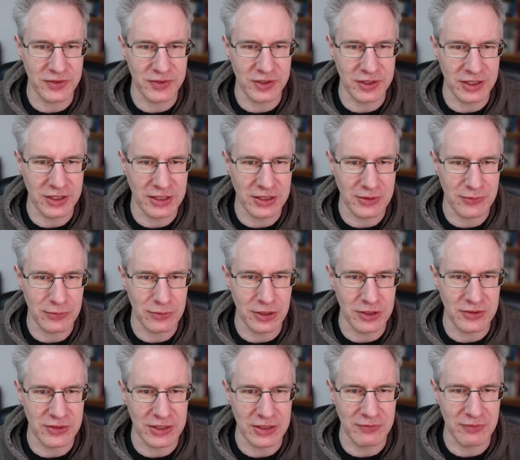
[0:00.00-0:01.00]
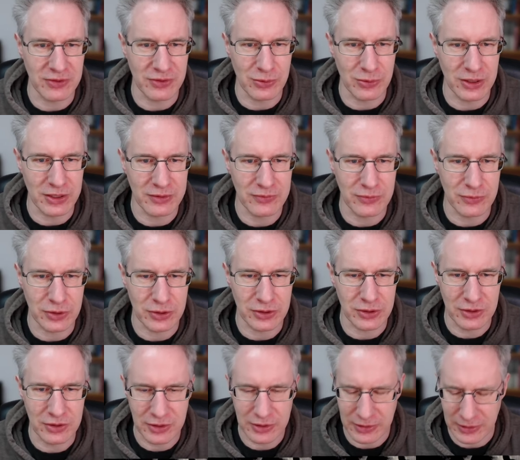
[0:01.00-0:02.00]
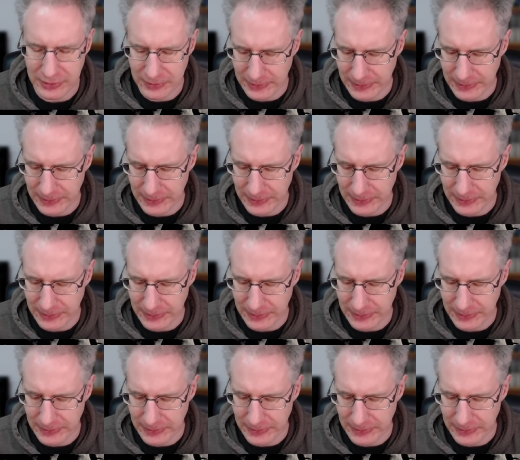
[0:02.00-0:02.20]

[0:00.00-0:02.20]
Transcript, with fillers: dass der Gegner vielleicht irgendwie so antwortet.